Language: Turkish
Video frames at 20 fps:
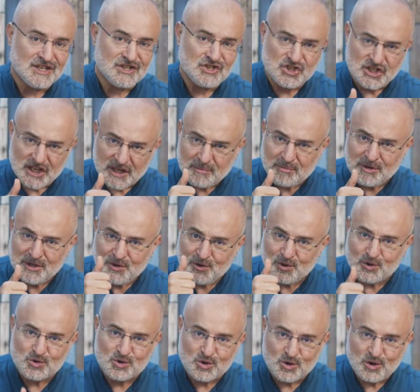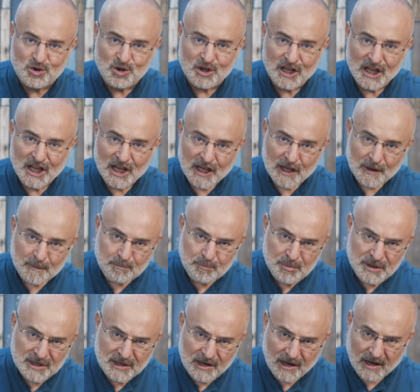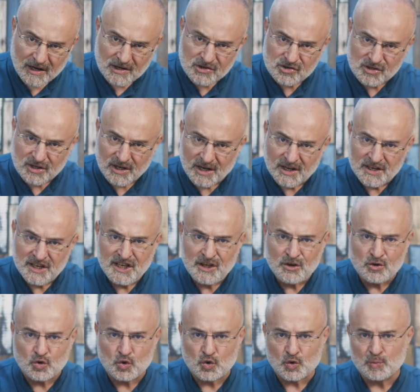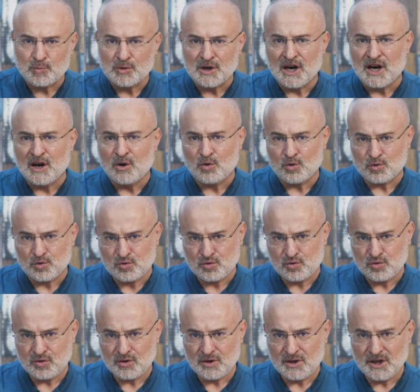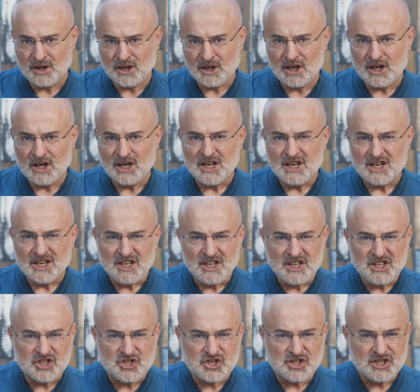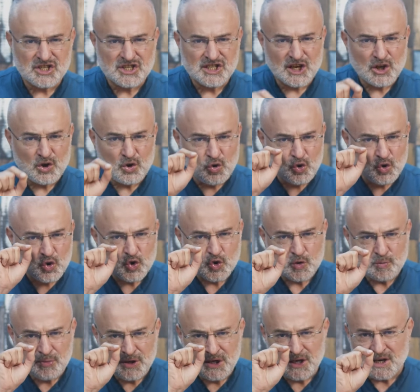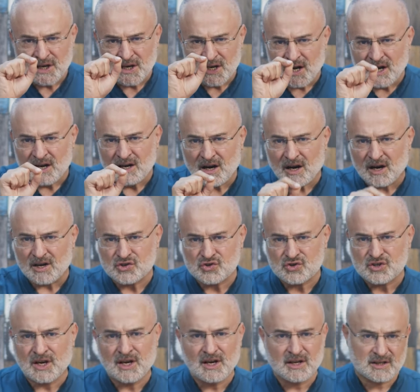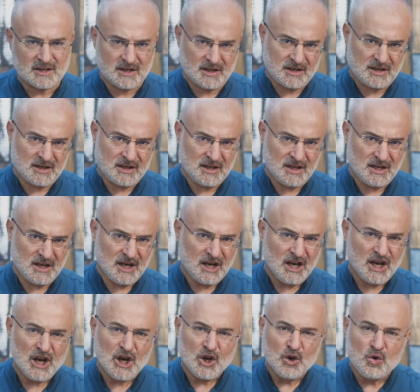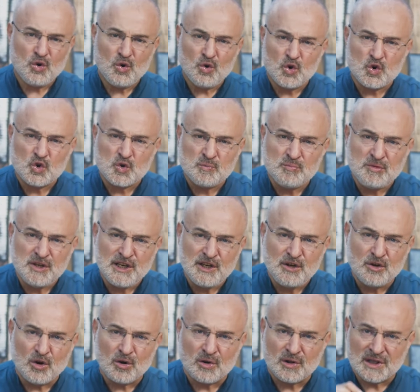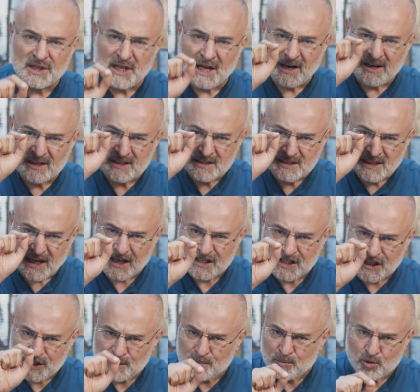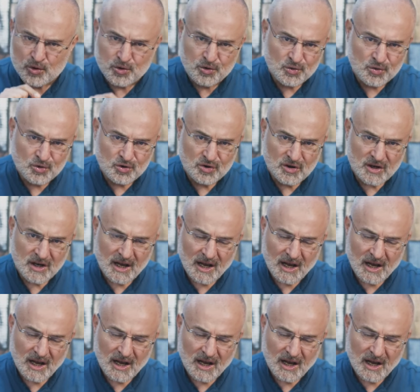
Zemin yüzü bir hastane-i kübra oldu. İçinde yüz binler hasta yatar. Yüz milyonlar dertli bulunur.